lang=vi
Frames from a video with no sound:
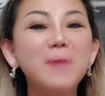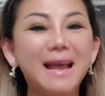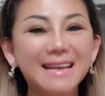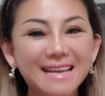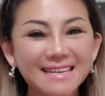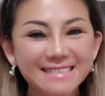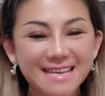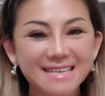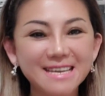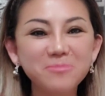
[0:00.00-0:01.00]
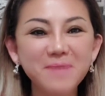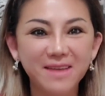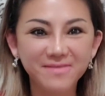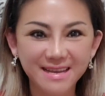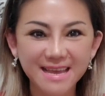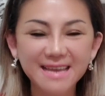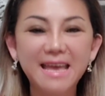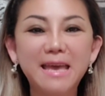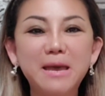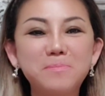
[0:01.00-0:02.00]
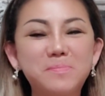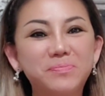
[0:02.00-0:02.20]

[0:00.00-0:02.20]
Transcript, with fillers: bác, các anh chị, các bạn và các em.